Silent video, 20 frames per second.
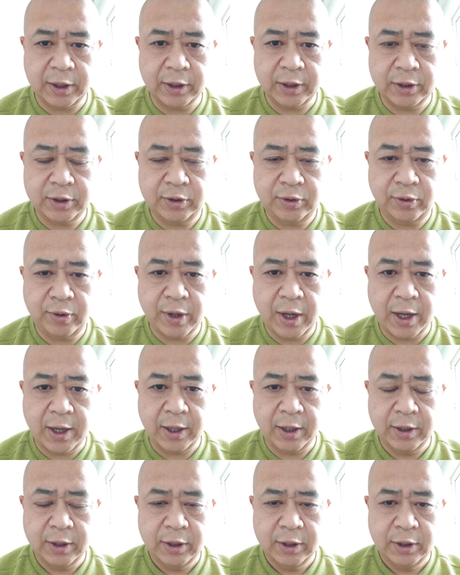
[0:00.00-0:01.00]
党的意愿，
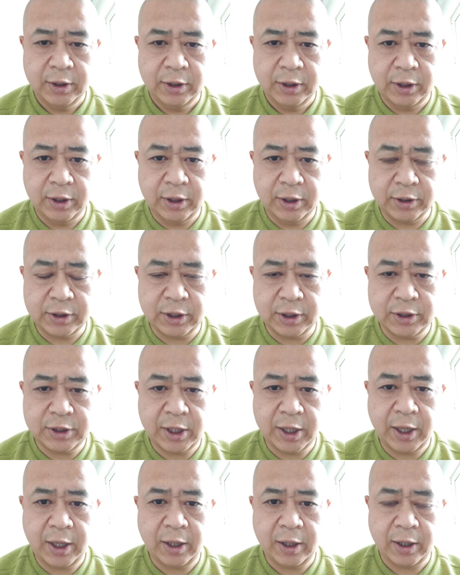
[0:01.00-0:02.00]
呃，挣
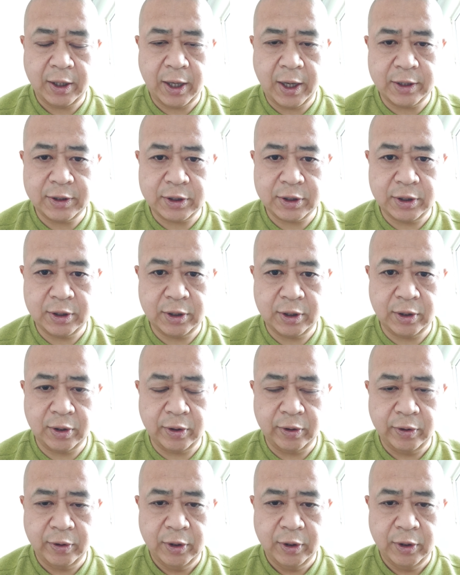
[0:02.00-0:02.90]
钱还是